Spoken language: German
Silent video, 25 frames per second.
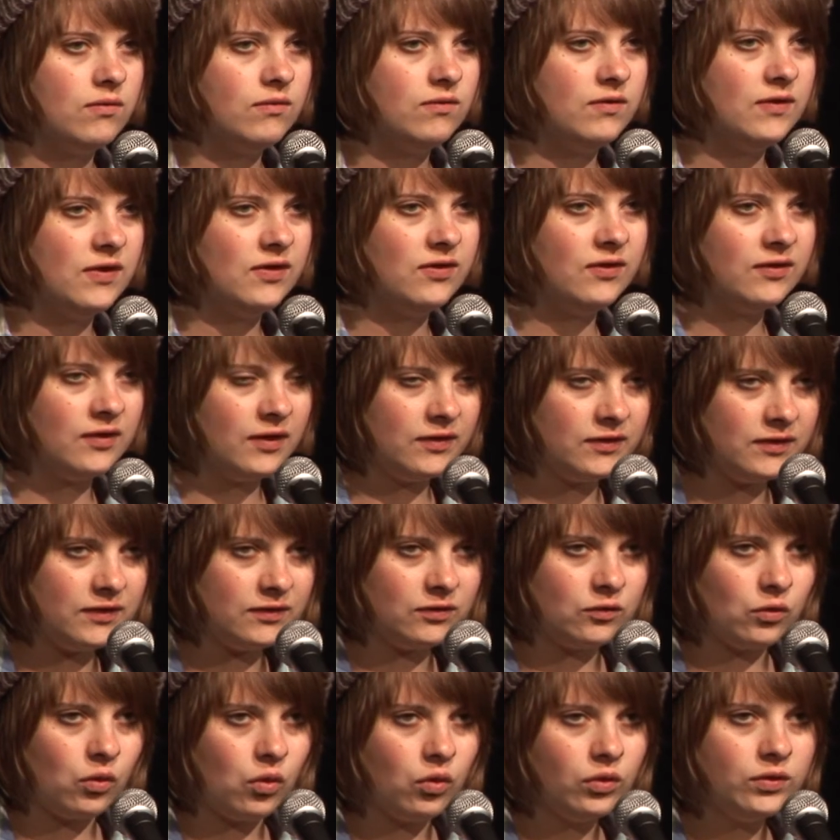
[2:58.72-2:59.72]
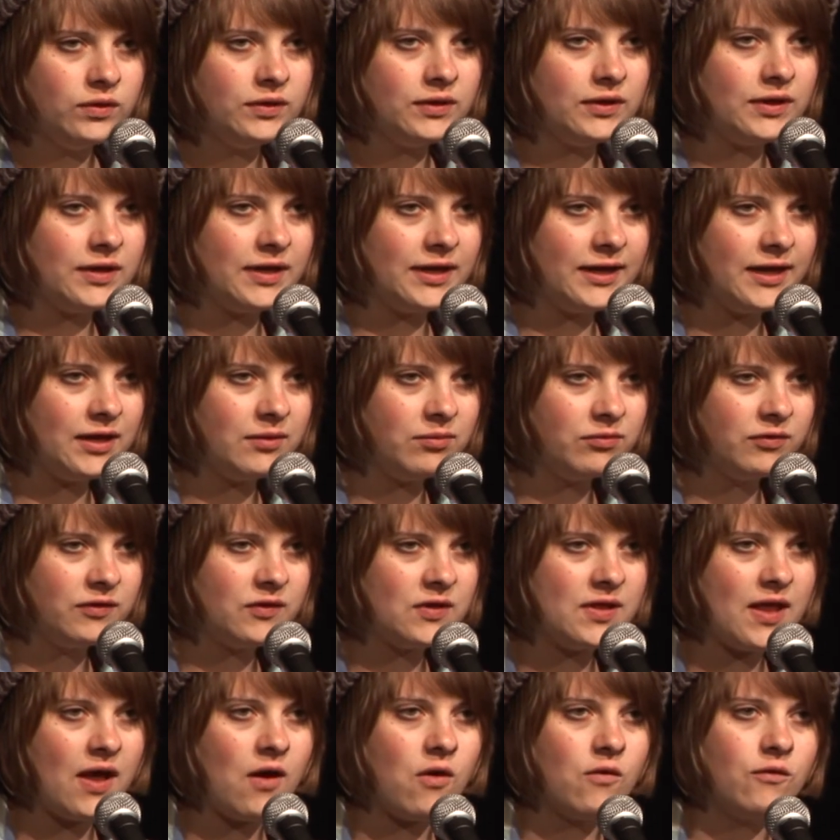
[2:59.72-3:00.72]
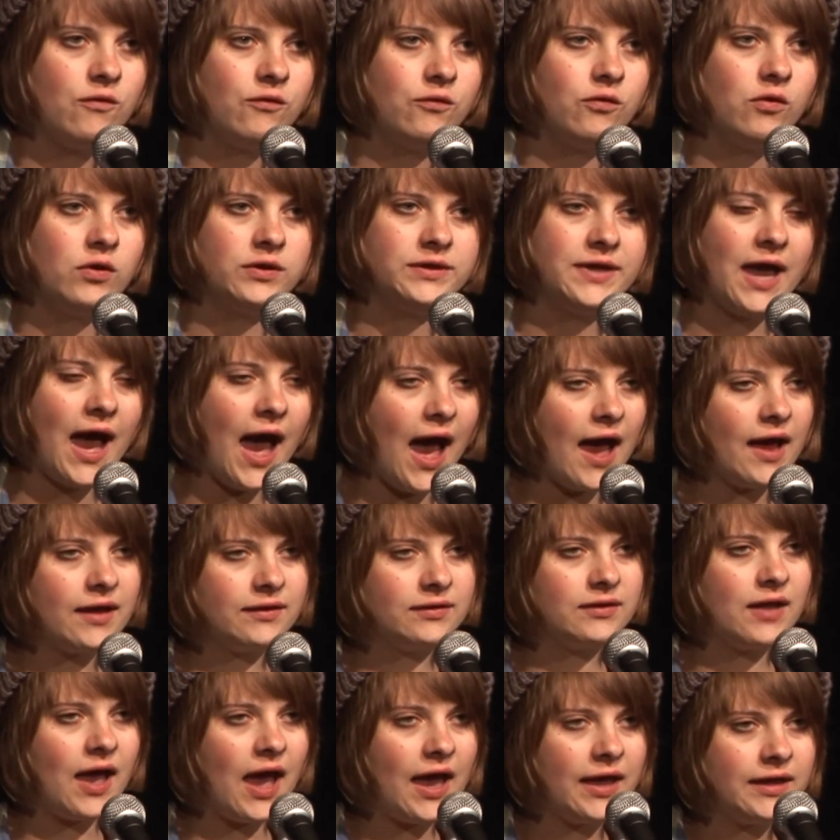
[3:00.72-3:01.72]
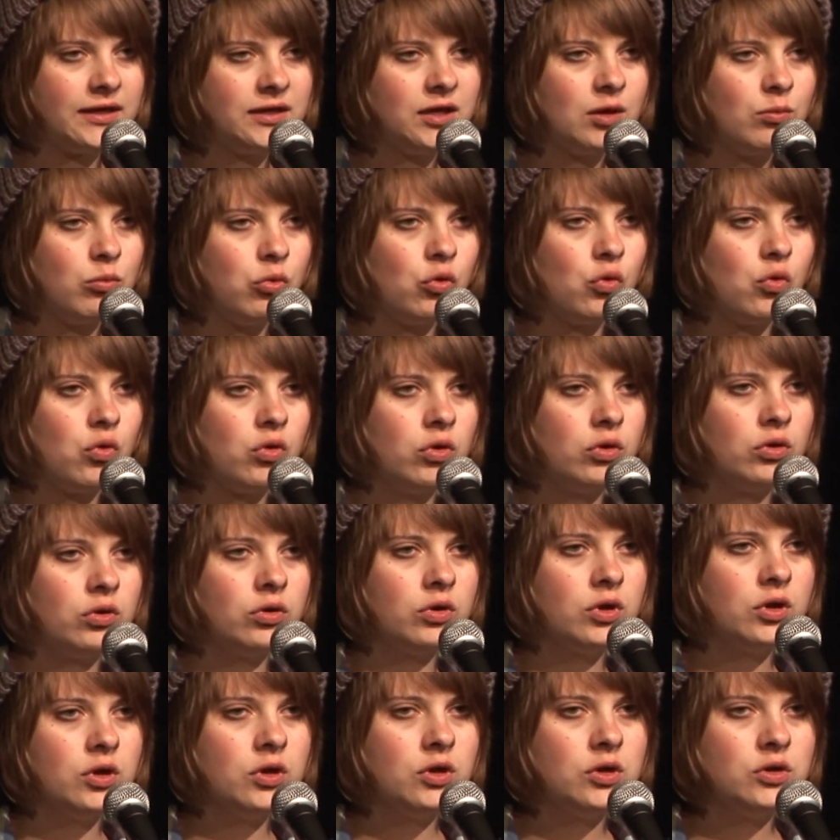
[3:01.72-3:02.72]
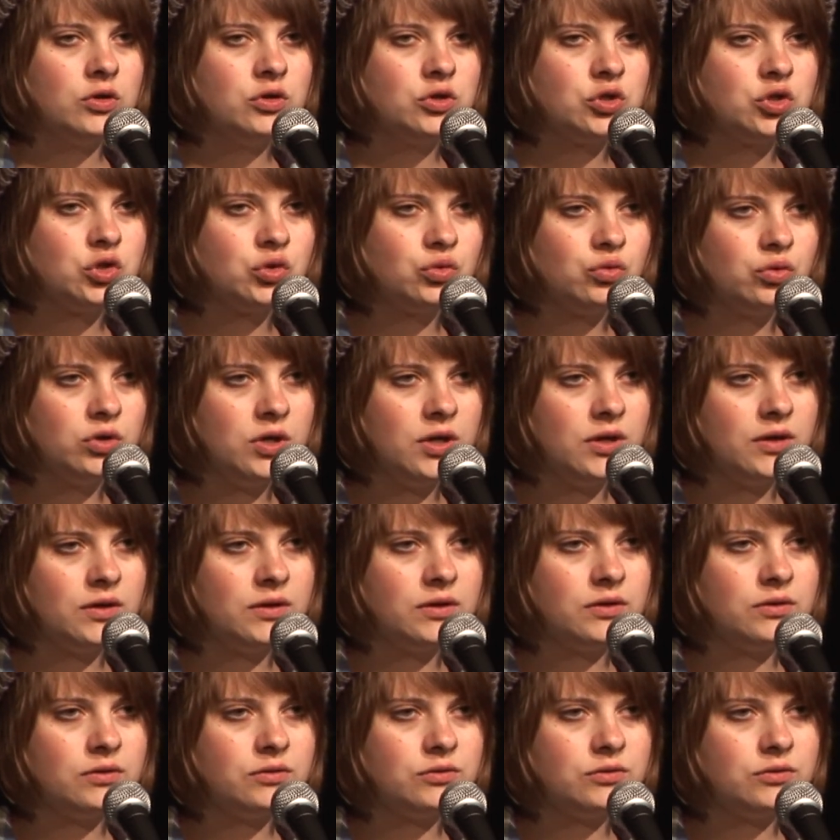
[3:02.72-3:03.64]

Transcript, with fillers: Wir sind in diesen runden Lebenslauf vor Jahren eingebogen Schule,